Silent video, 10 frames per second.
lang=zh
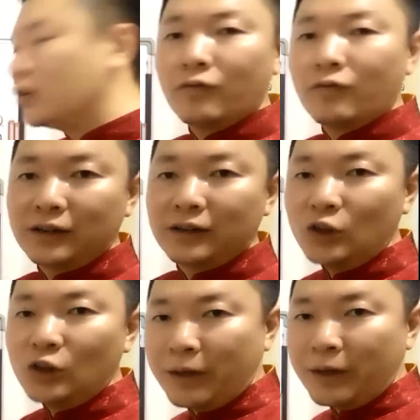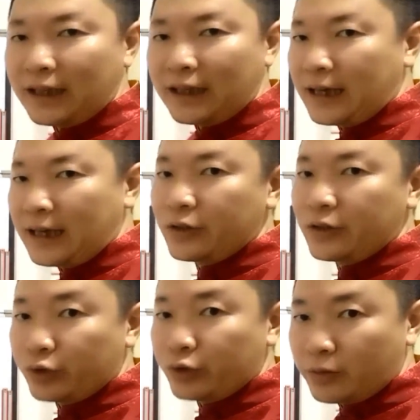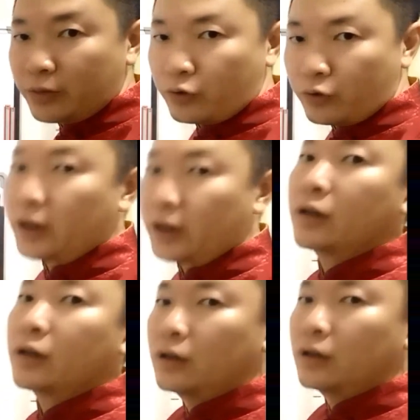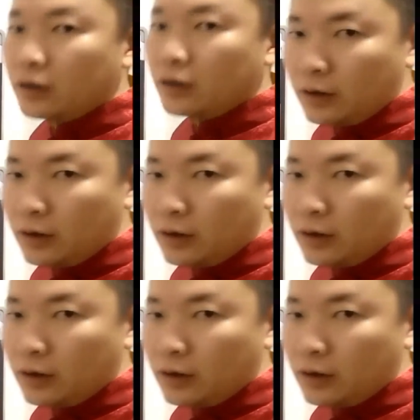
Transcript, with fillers: 往右边再来查，它属于什么水？啊，